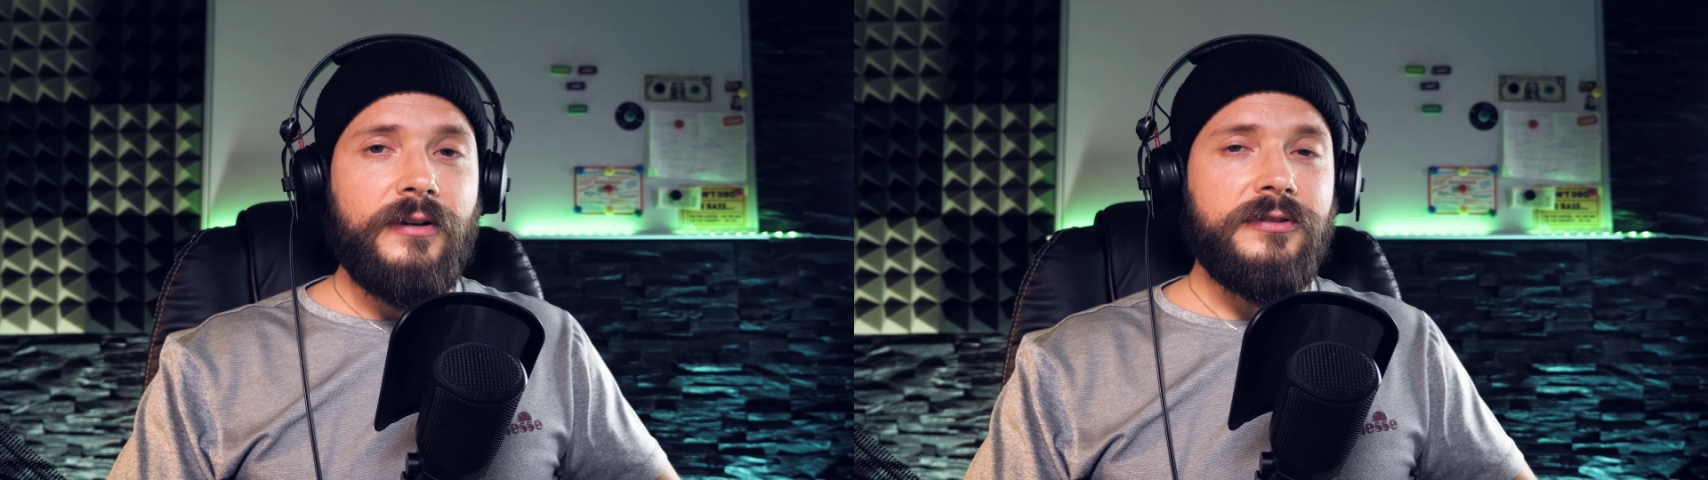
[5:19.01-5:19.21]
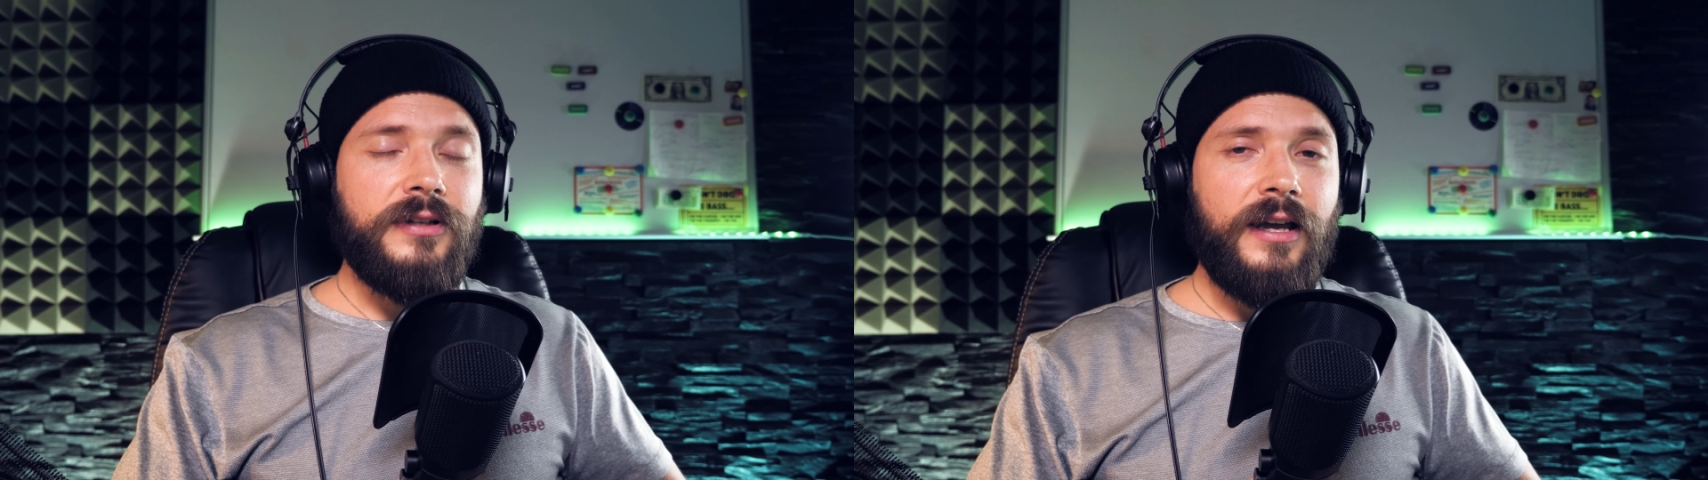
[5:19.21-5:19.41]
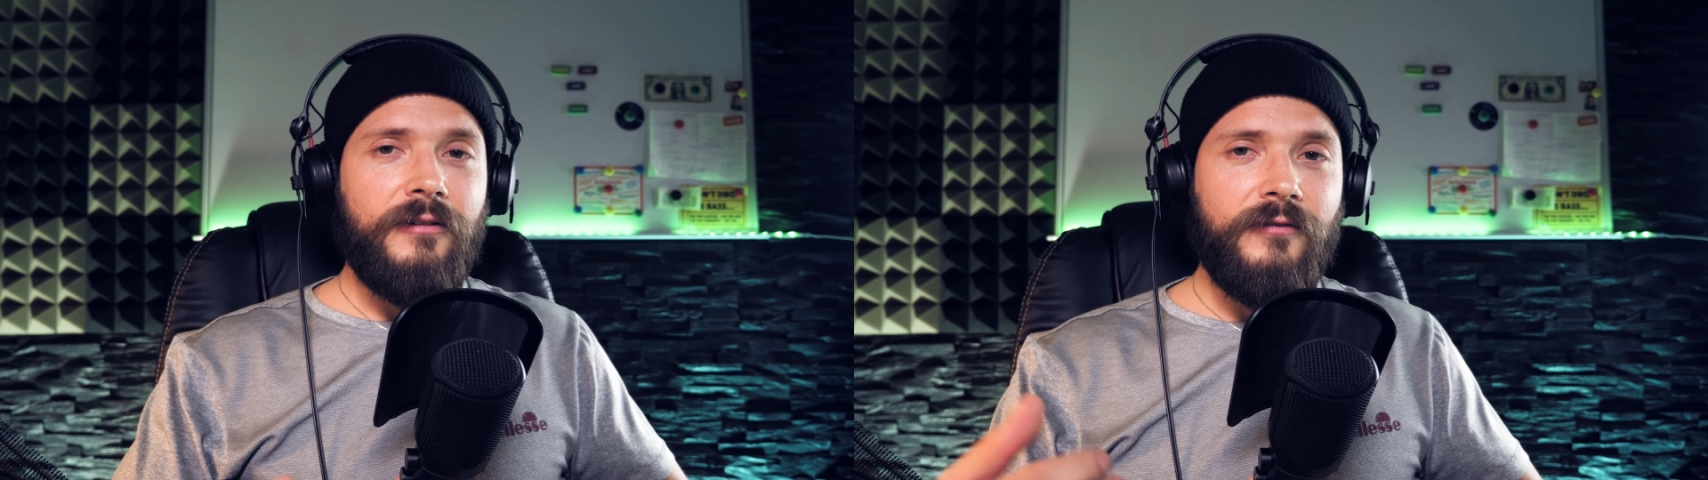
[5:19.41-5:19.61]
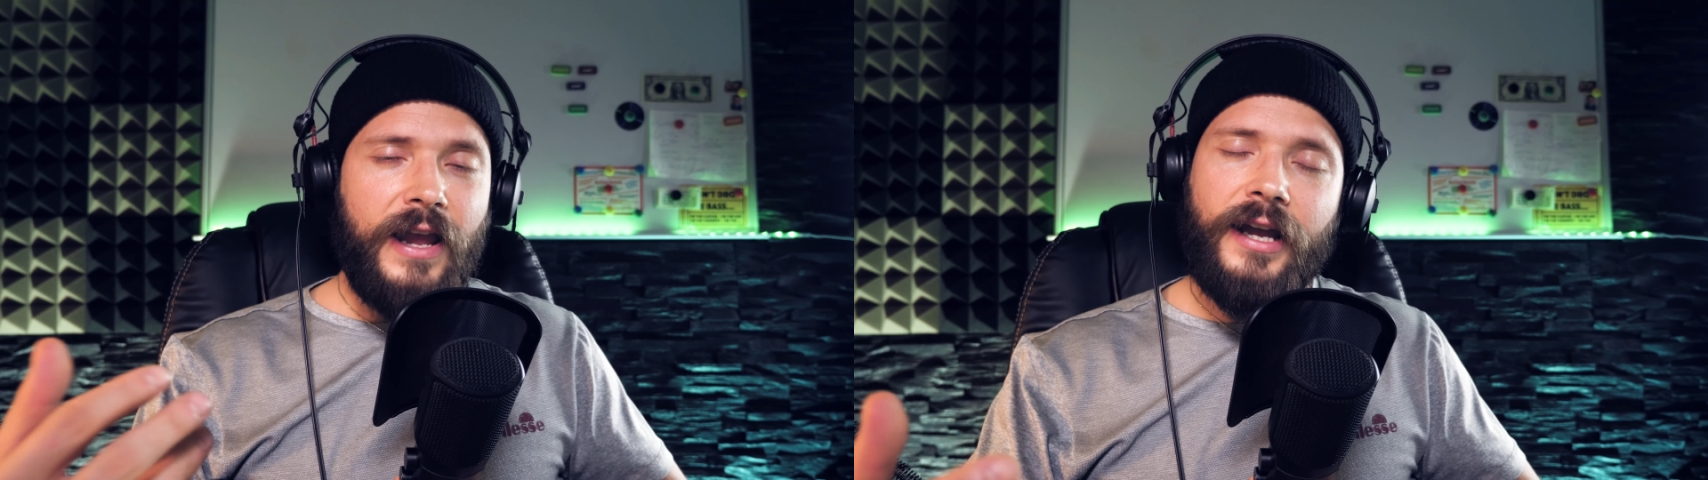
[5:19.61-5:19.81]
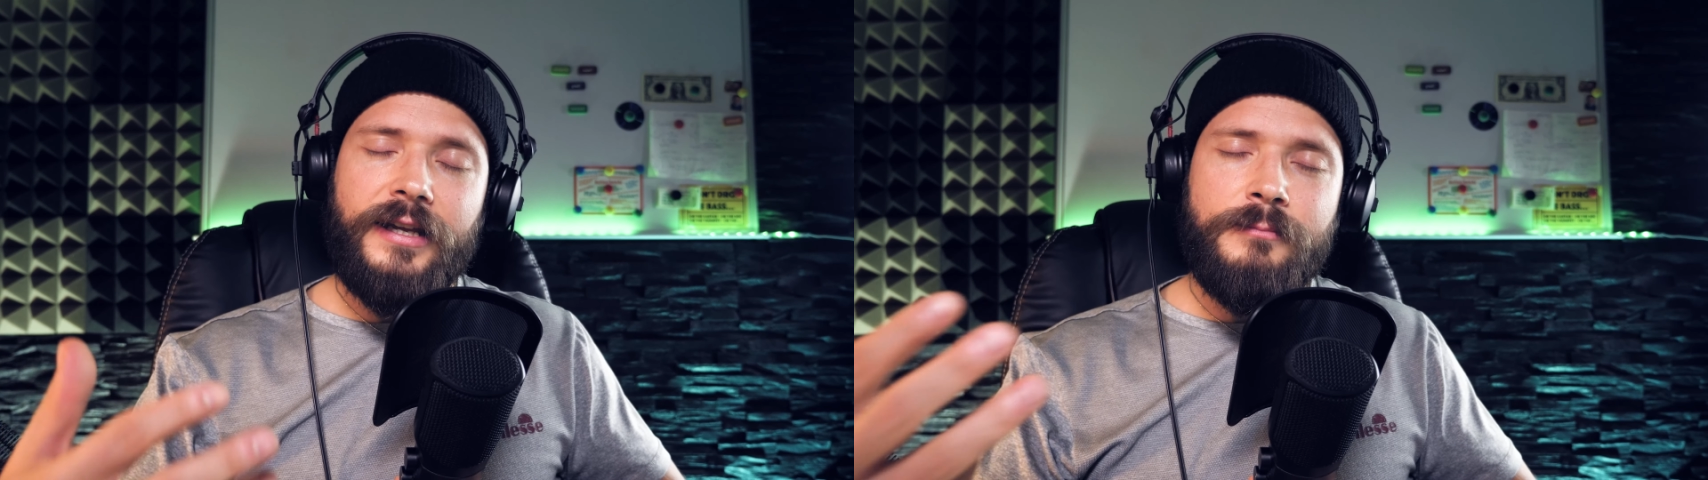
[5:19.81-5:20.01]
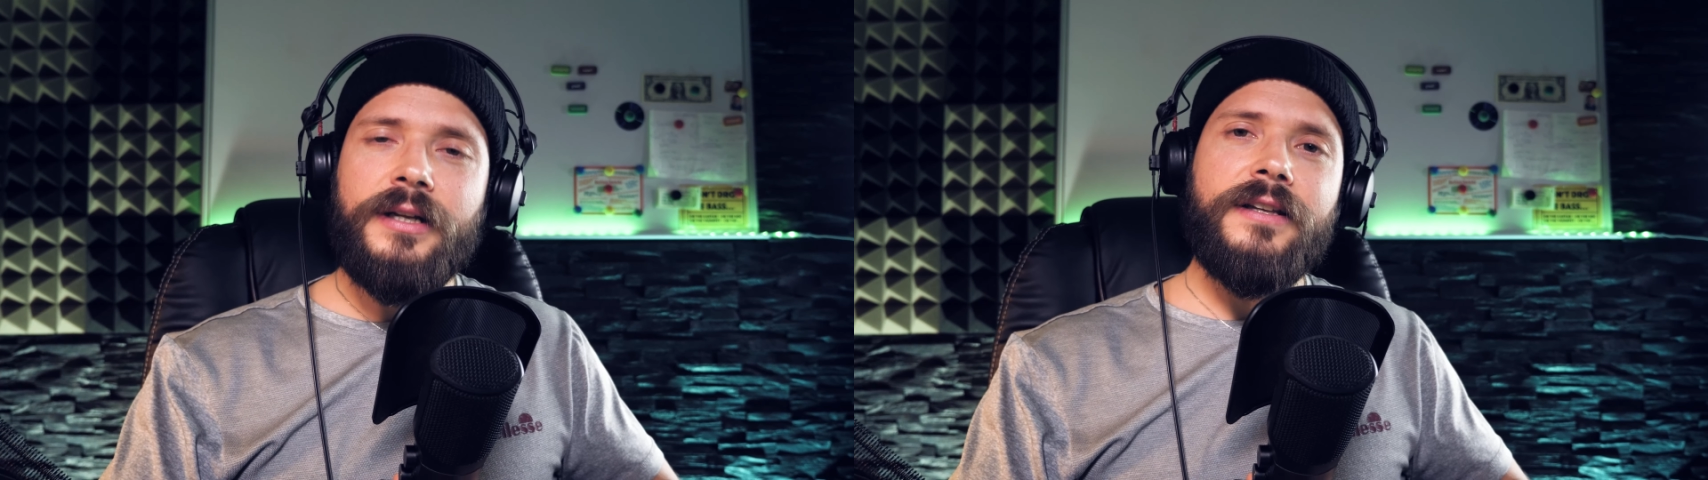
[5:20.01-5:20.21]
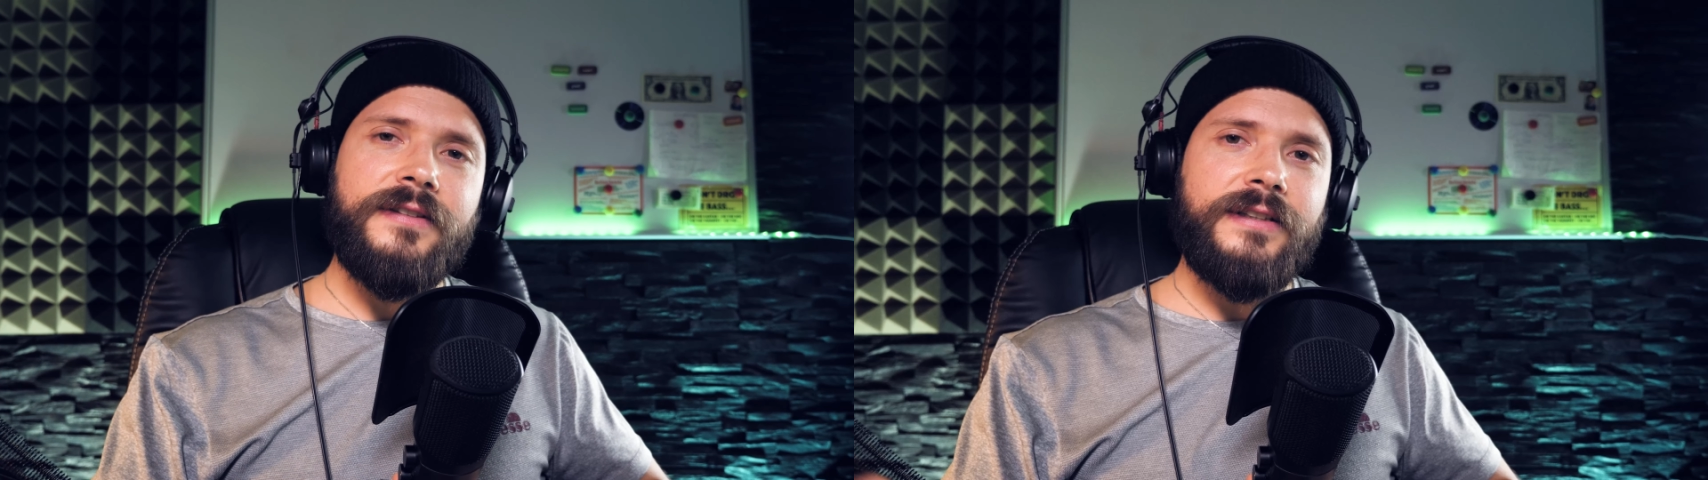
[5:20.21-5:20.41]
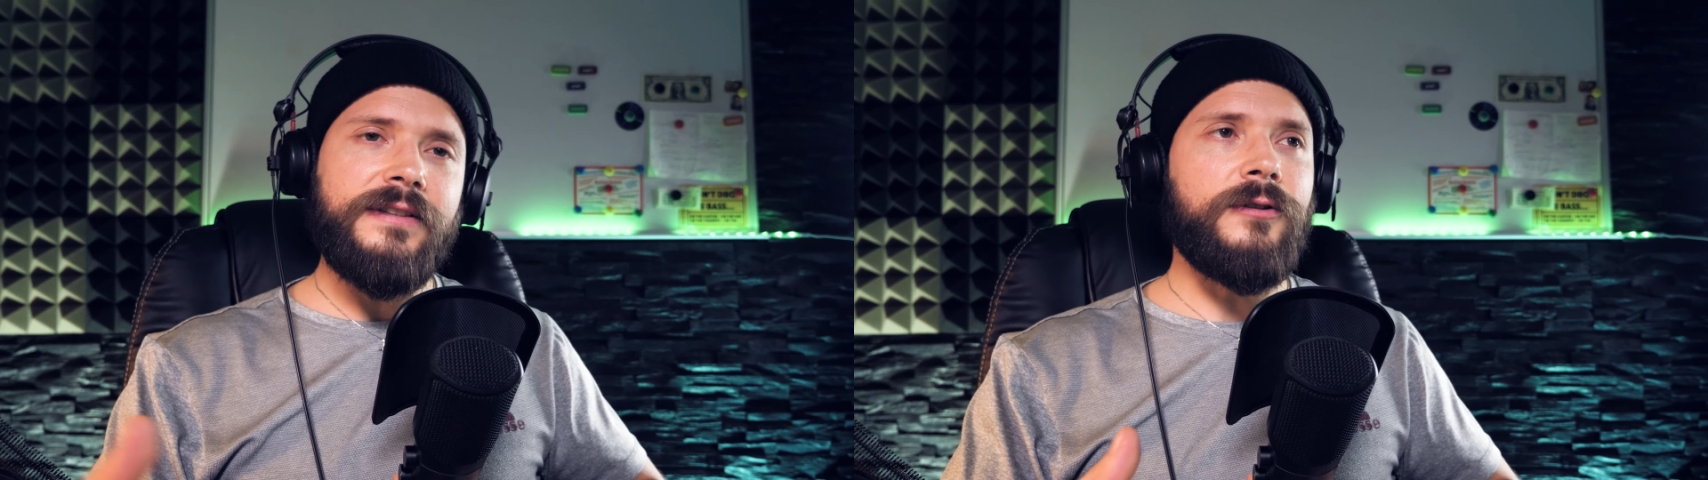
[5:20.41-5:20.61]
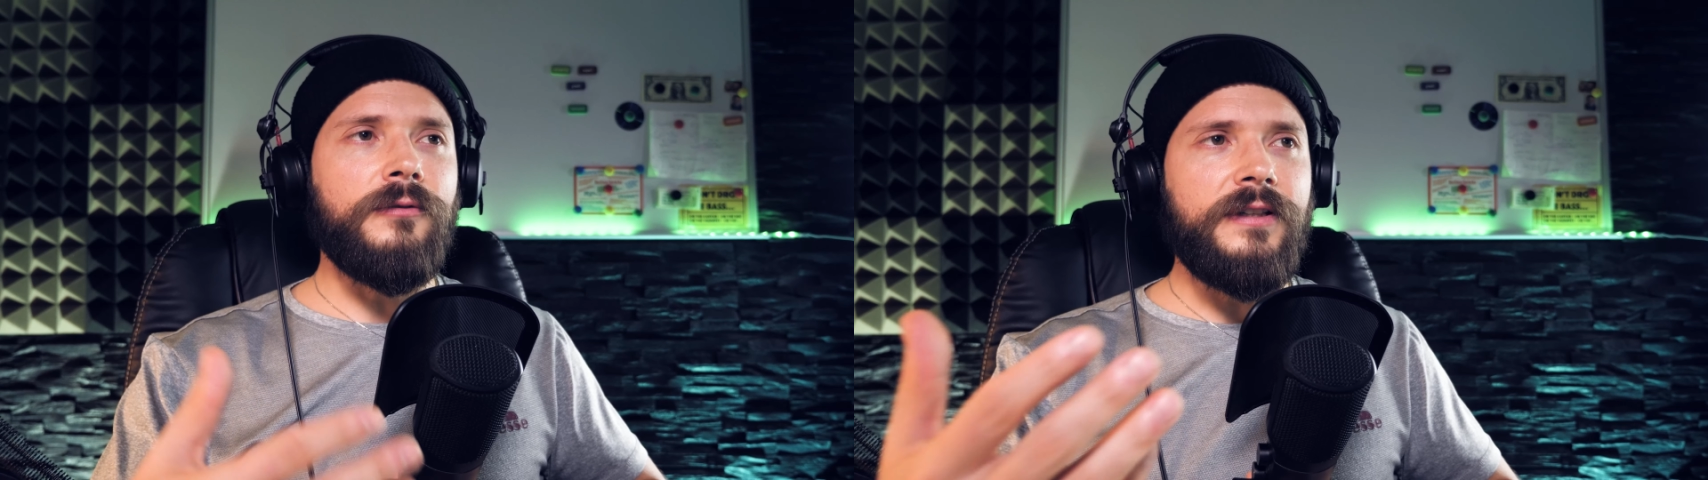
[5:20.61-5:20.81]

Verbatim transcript: Also da wäre immer das Risiko,